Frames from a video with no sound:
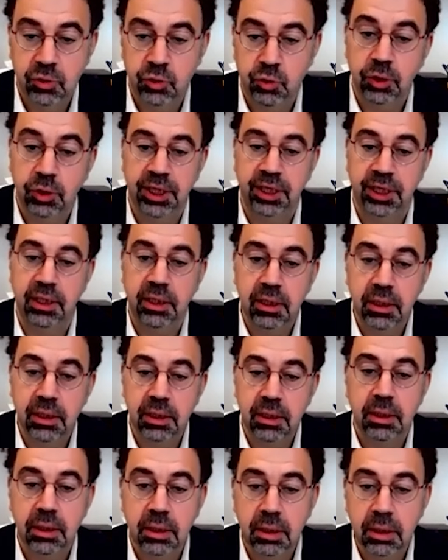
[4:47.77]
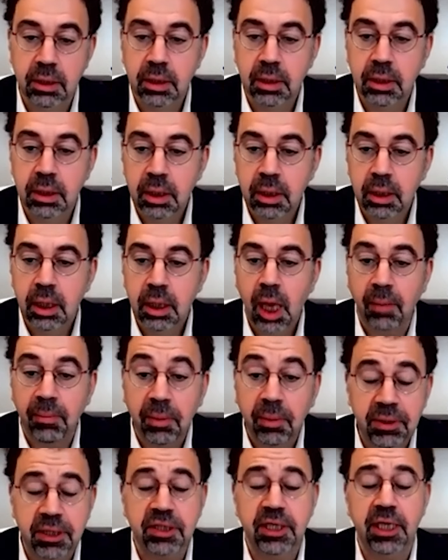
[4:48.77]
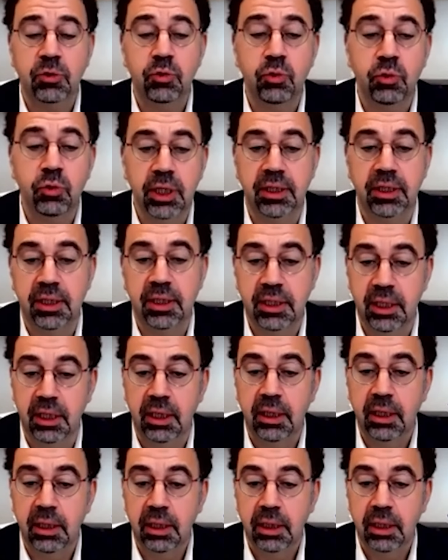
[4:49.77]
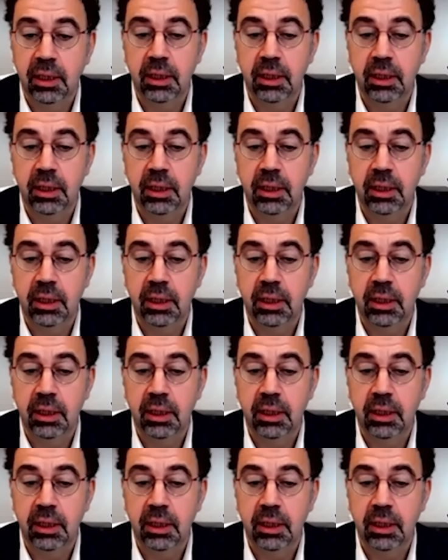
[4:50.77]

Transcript: Çok derin. Ama bir tek Türkiye'de değil.